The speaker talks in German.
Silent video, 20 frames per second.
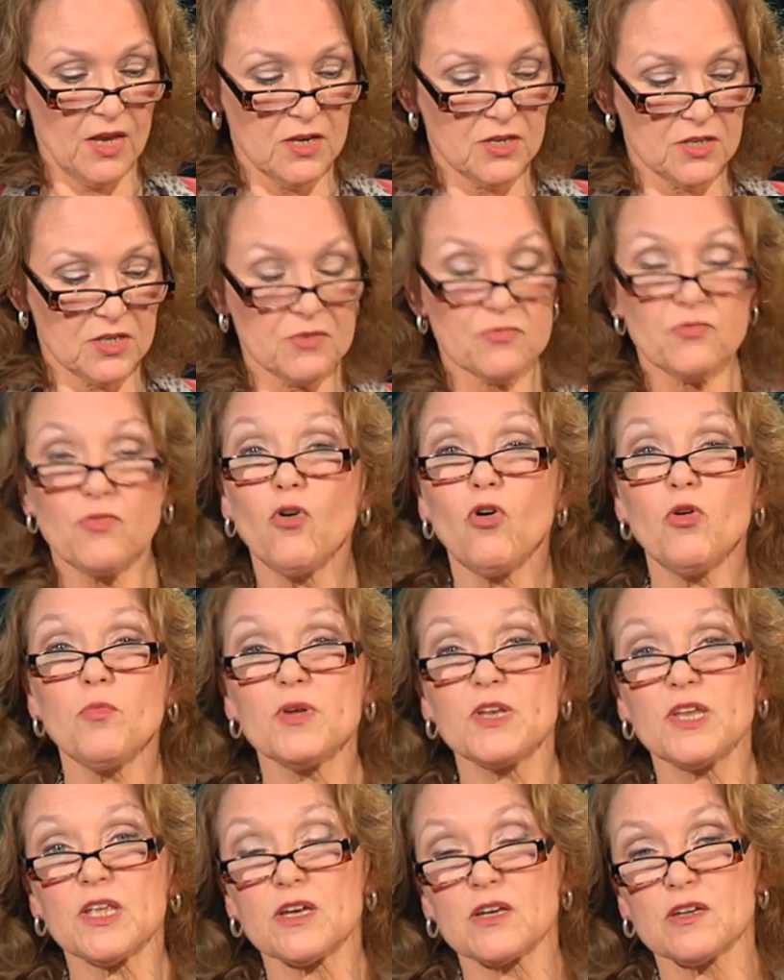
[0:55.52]
Sie floh
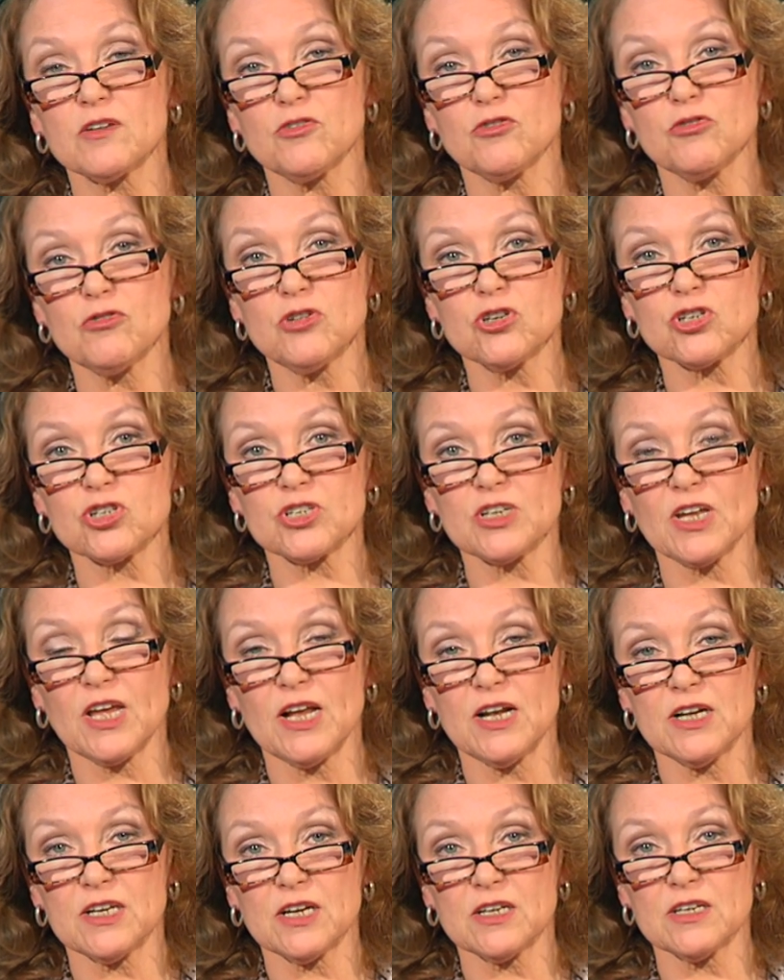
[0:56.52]
mit ihren jüdischen
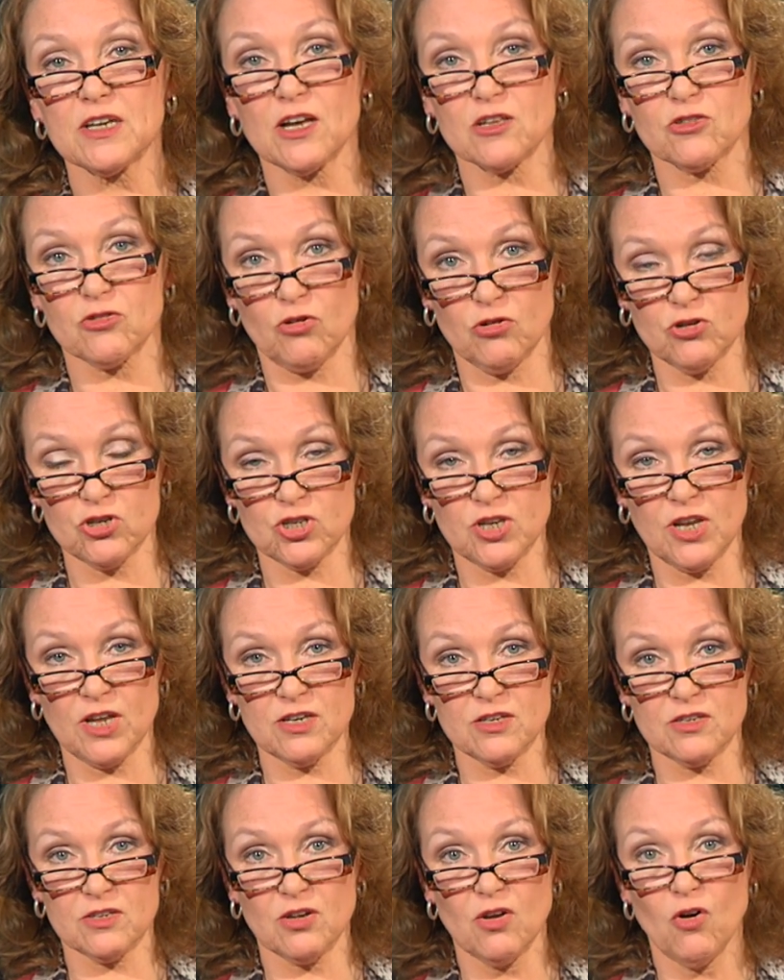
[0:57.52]
Eltern nach
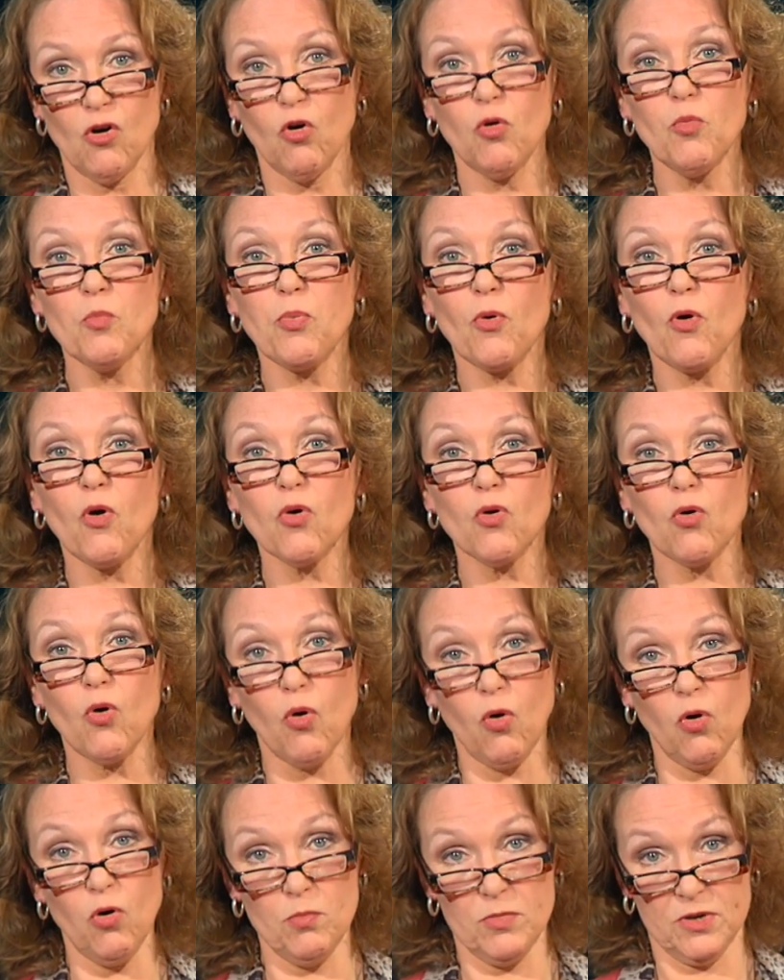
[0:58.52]
Deutschland, um
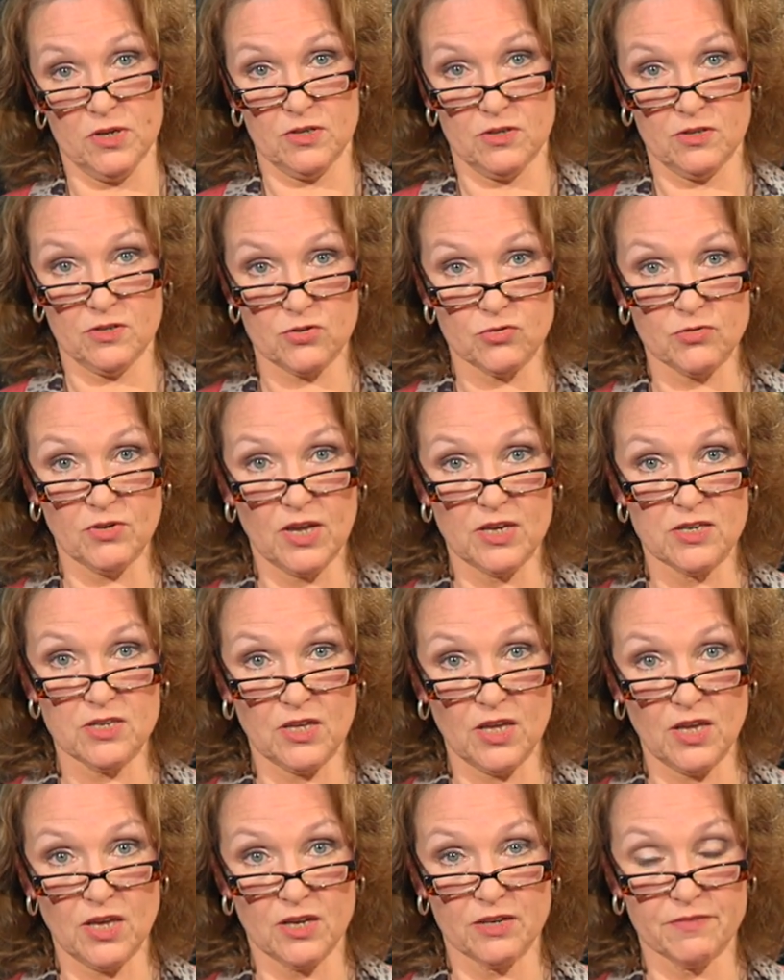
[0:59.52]
Pogromen zu
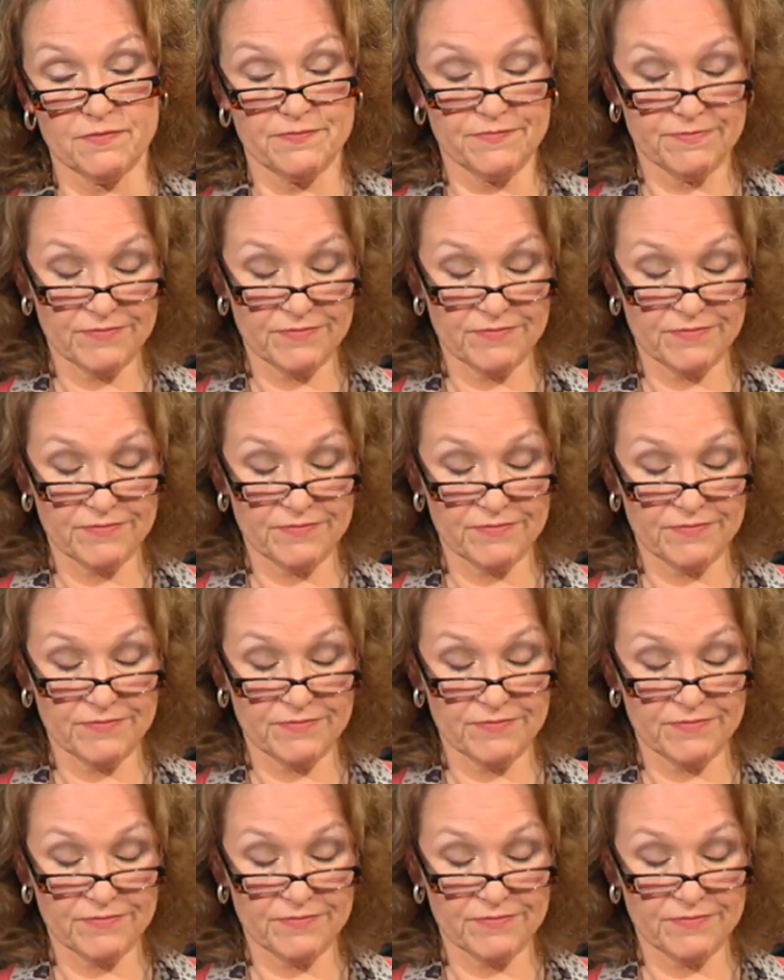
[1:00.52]
entgehen.